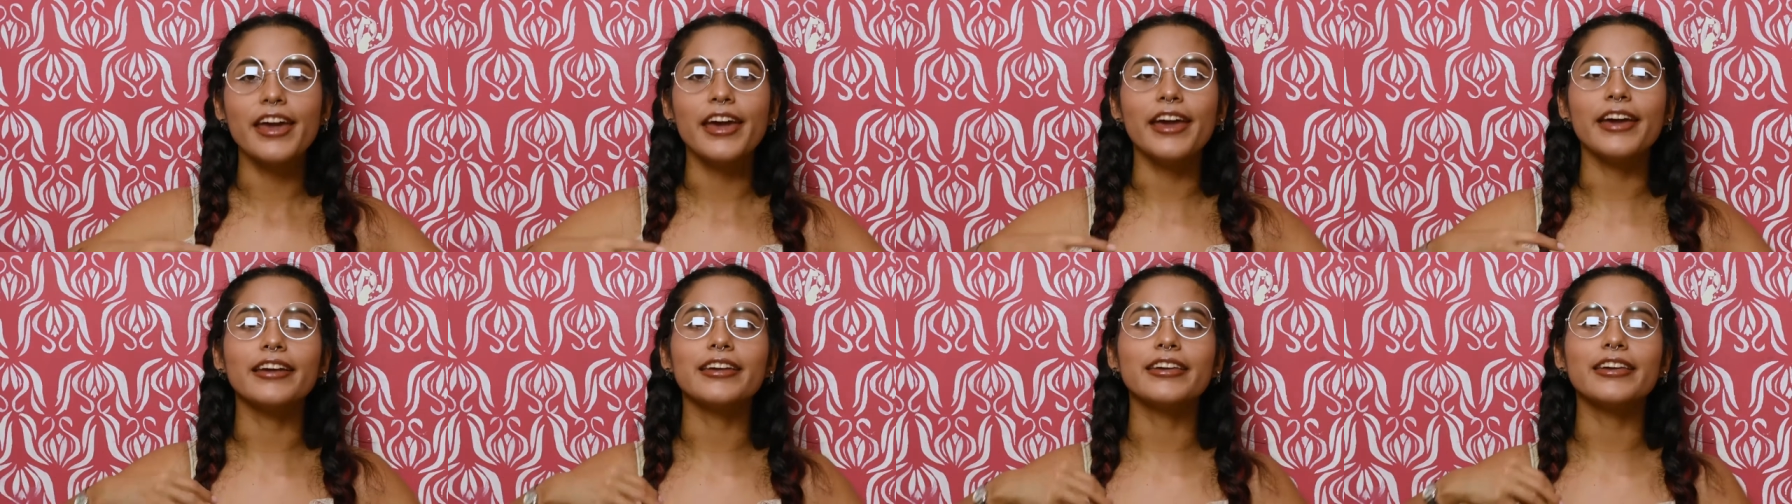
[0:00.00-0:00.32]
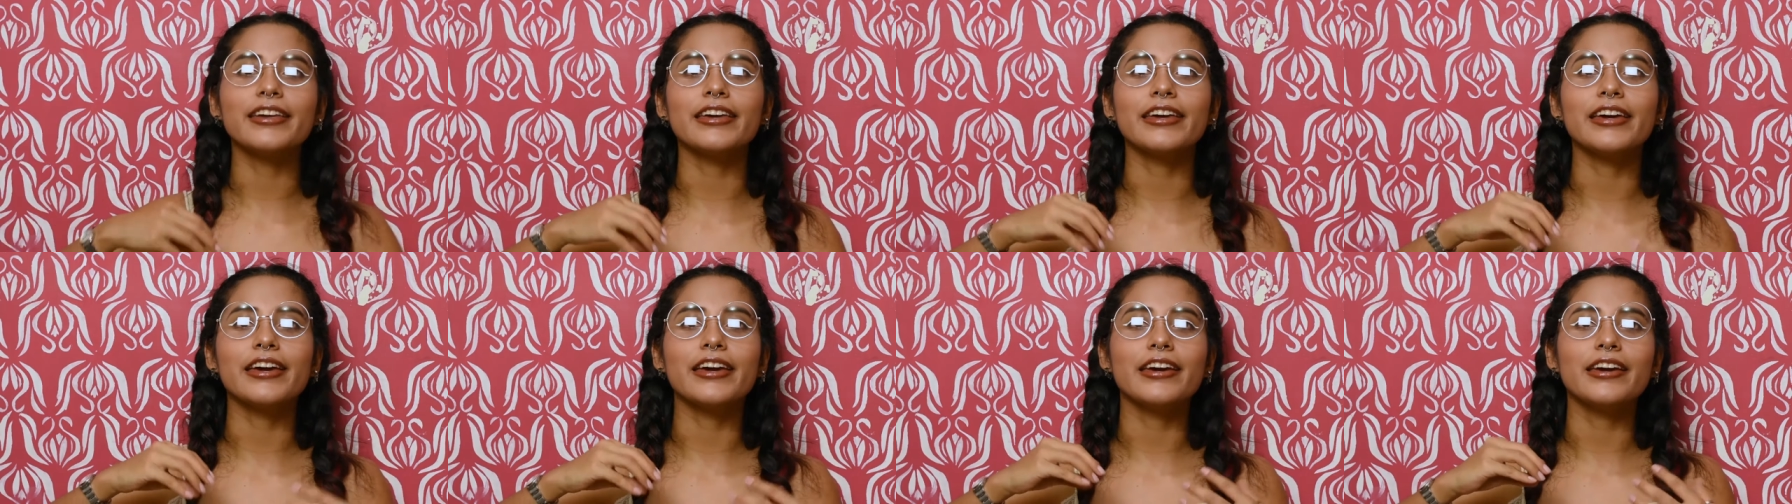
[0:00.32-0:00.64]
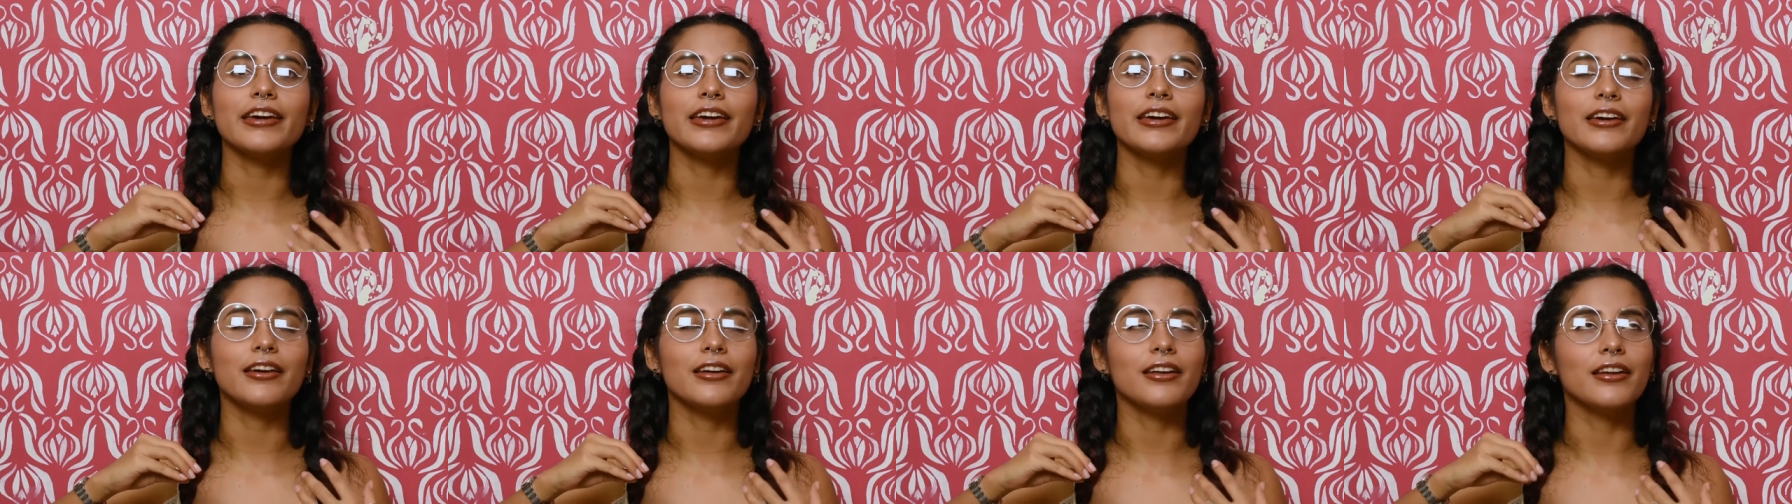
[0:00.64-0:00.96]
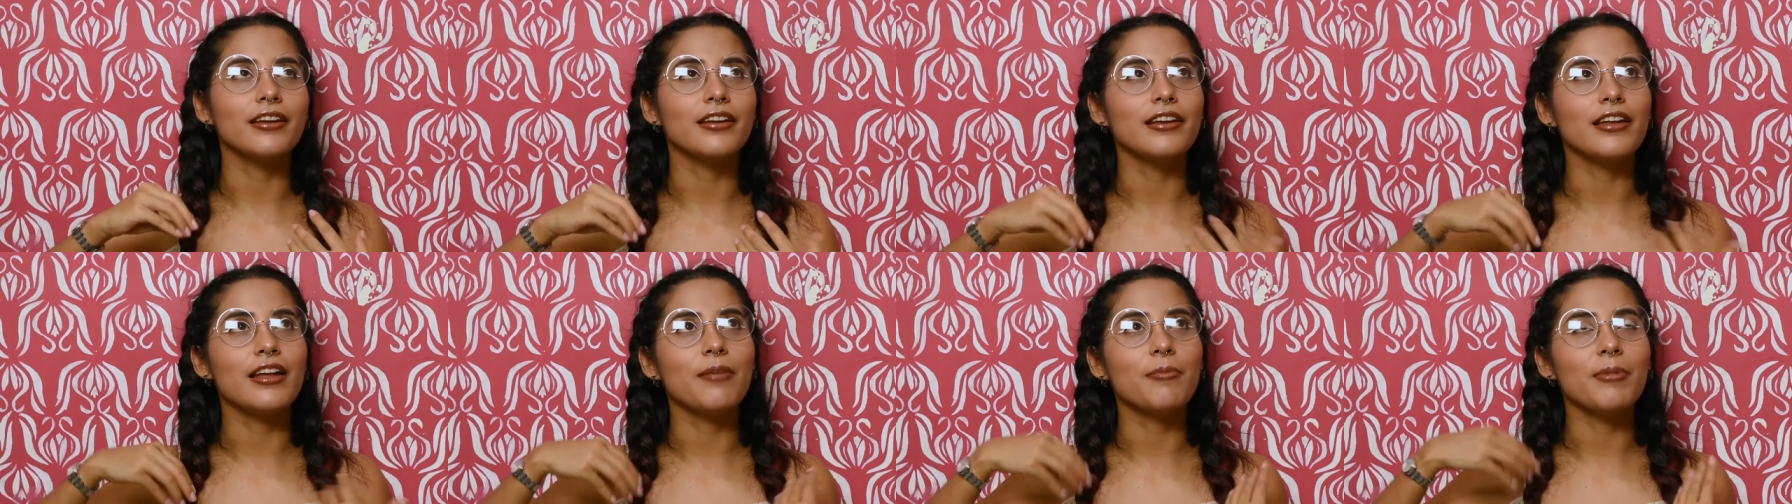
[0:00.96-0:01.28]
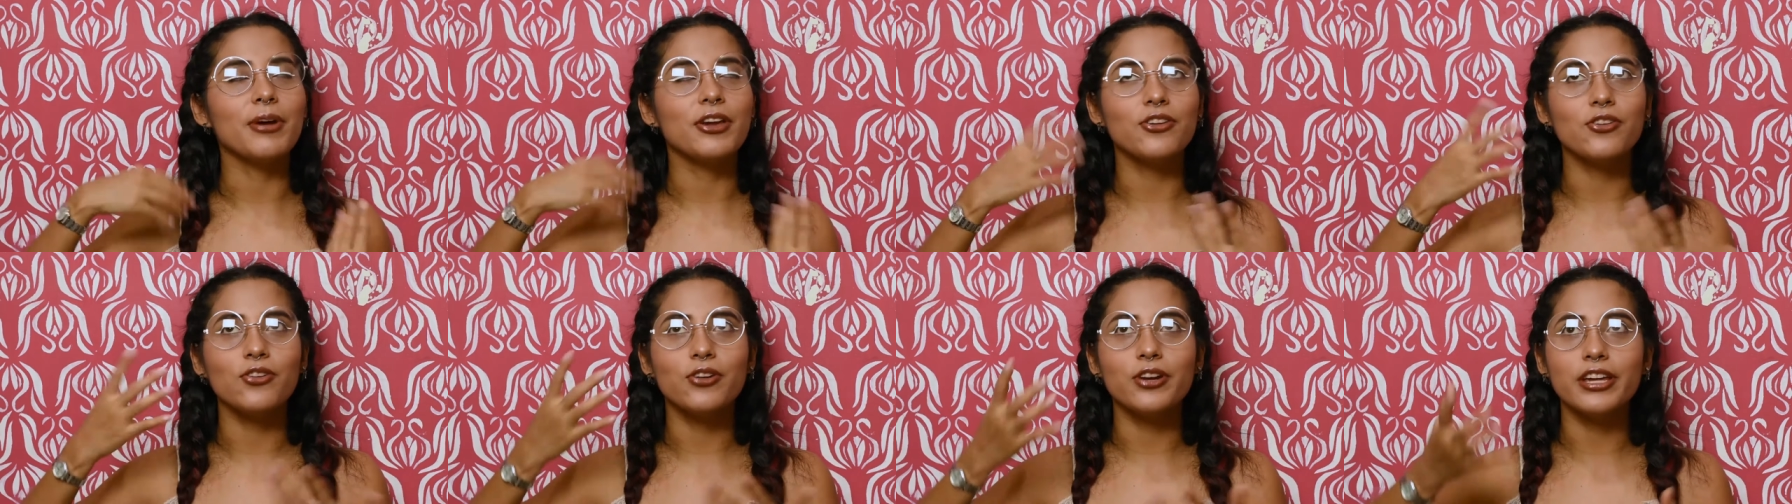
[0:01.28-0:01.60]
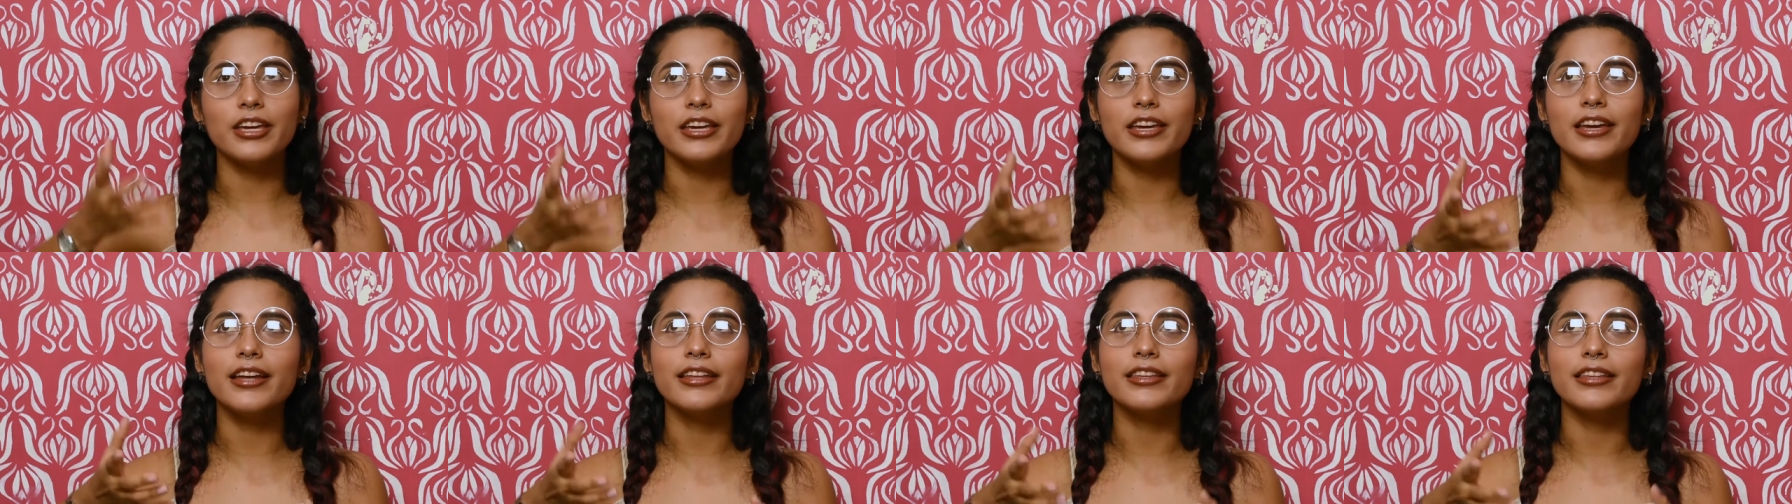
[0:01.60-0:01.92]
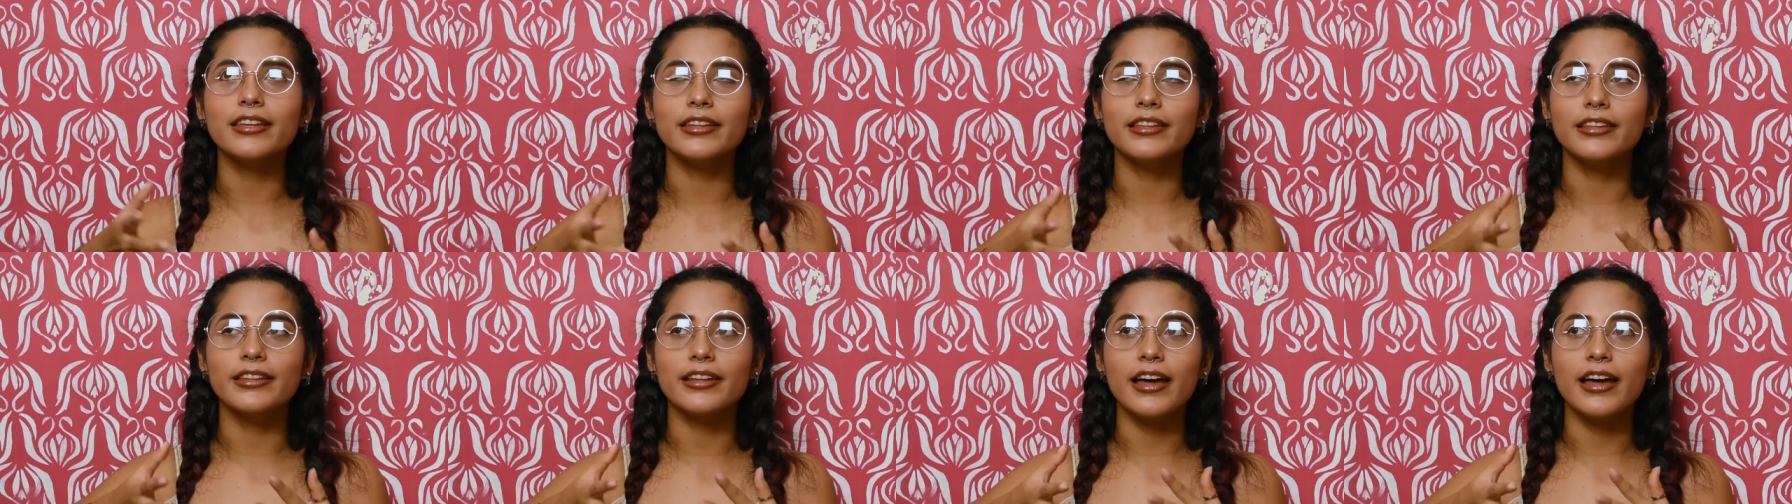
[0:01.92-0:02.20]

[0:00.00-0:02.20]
es que la mayoría te